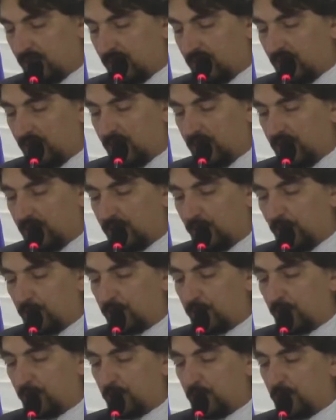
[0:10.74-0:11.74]
Em
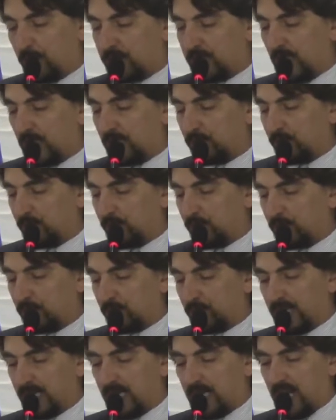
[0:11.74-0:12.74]
nome dos meus alunos
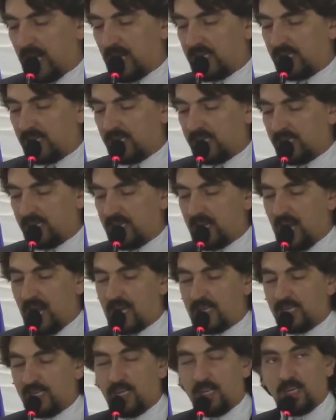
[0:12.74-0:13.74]
José Raí e
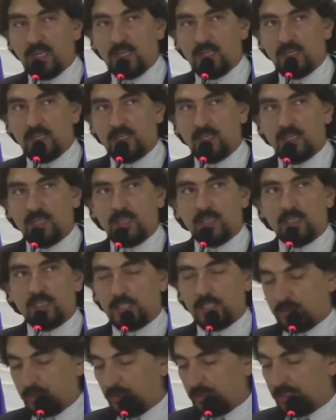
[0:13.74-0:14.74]
Railan,
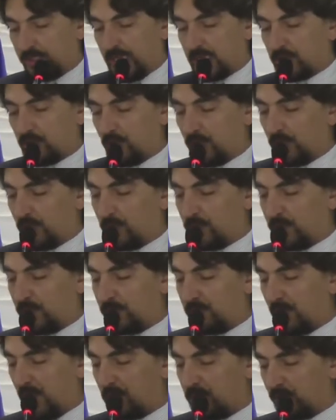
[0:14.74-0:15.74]
que estudam na Escola
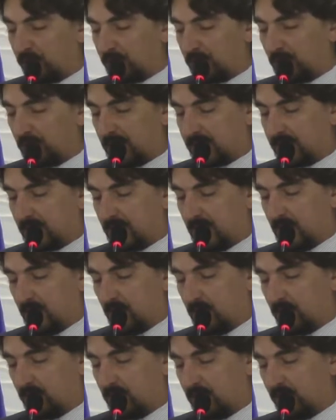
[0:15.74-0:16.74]
Elpito Barbosa
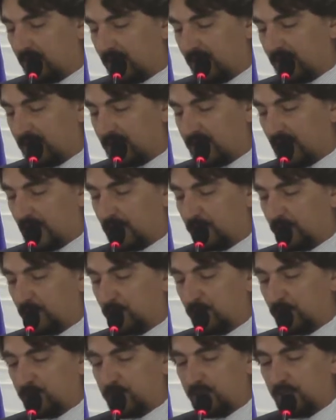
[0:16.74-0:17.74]
Maciel, grandes
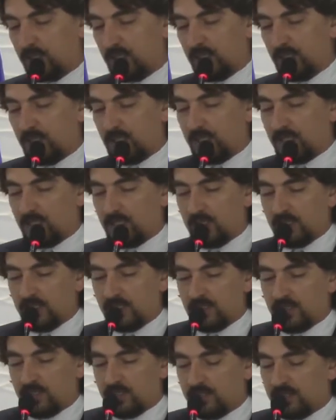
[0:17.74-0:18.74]
alunos
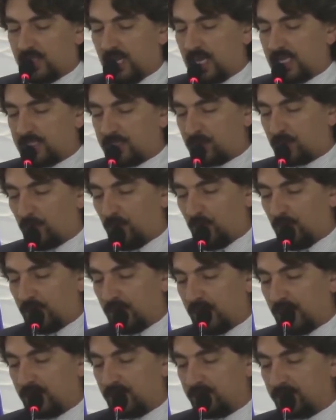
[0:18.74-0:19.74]
da escola